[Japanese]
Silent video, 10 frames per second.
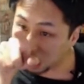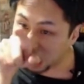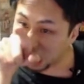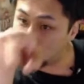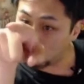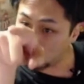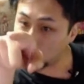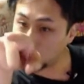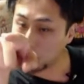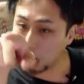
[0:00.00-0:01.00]
顔
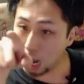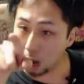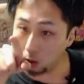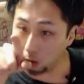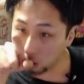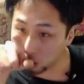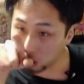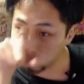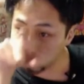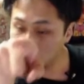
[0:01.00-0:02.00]

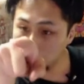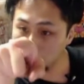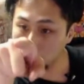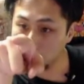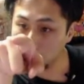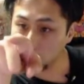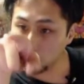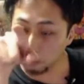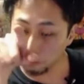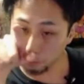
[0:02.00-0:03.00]
仕留めるぐらい
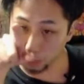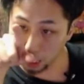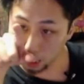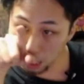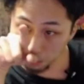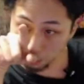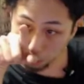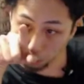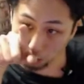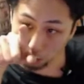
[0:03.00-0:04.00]
の、一
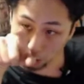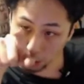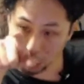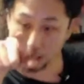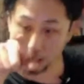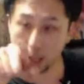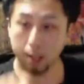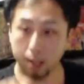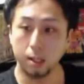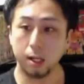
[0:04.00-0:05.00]
本の点
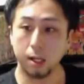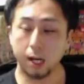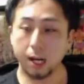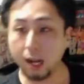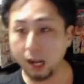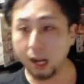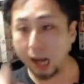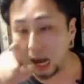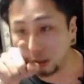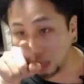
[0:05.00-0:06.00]
で、
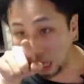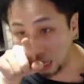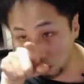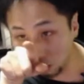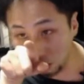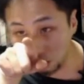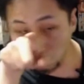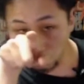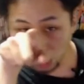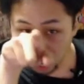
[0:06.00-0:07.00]
蚊
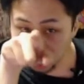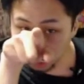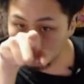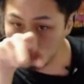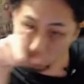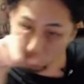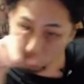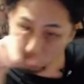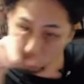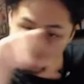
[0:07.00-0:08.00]
が飛ん
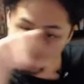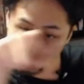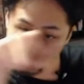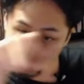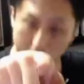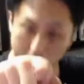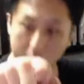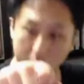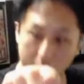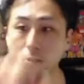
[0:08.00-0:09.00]
でるのをこうズブっ
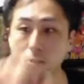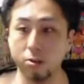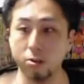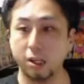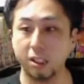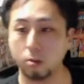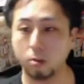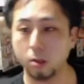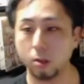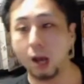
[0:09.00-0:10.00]
てやるぐらい難しい
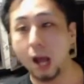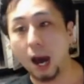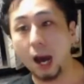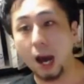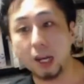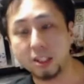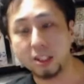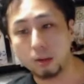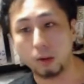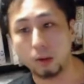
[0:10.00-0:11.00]
声な。赤
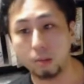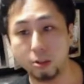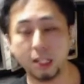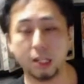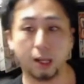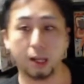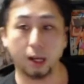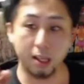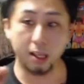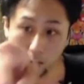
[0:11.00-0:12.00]
ちゃんは無邪気だか
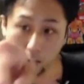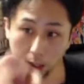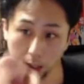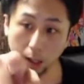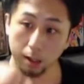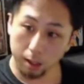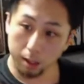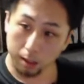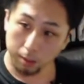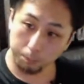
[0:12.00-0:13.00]
ら行くかんな。
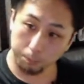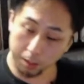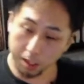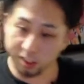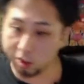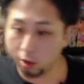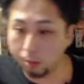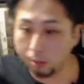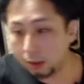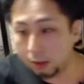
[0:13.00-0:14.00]
仕
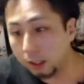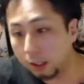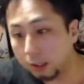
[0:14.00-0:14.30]
留めるから。